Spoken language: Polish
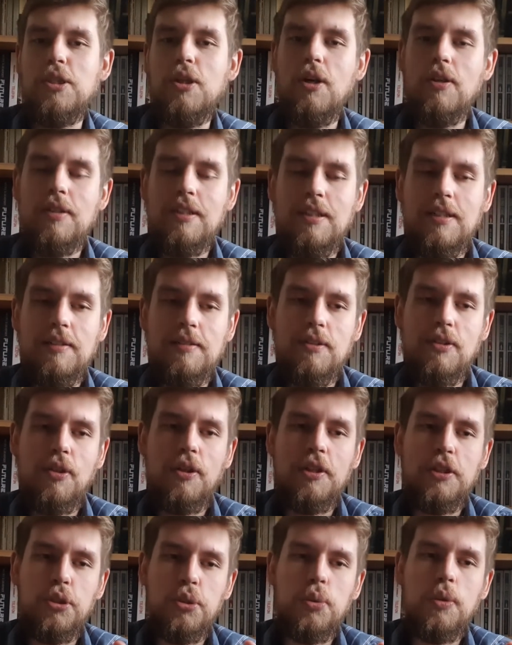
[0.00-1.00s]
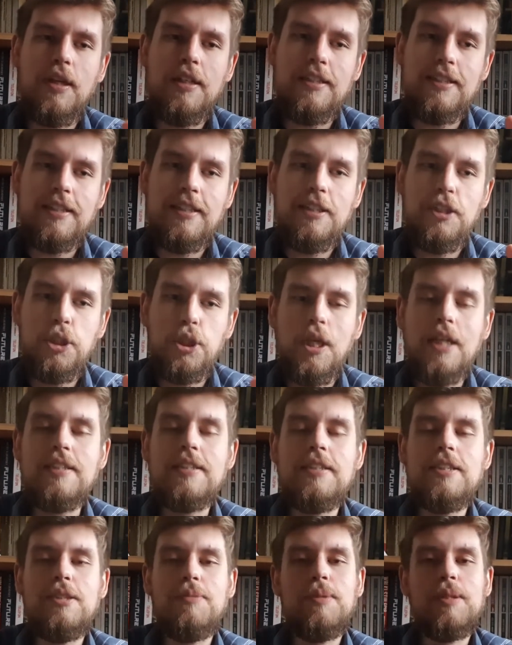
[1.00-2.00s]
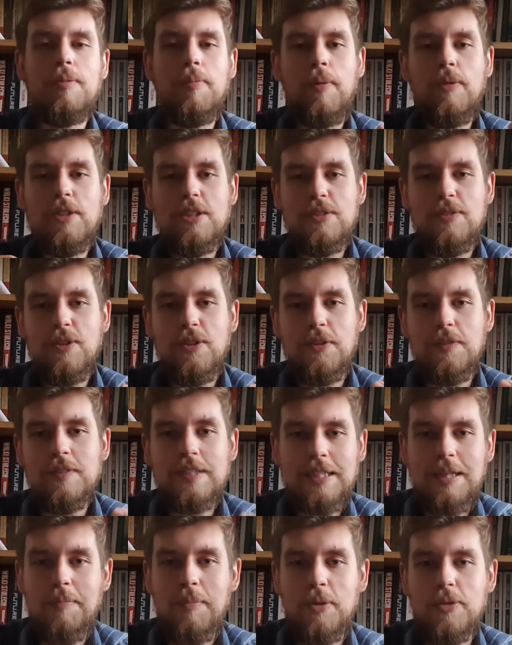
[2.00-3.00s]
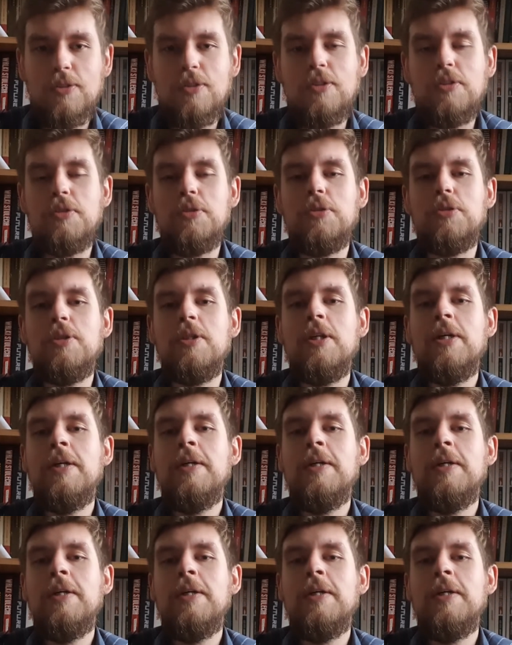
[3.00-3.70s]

Ona trochę szuka jakiejś szansy, żeby zapełnić swoją samotność.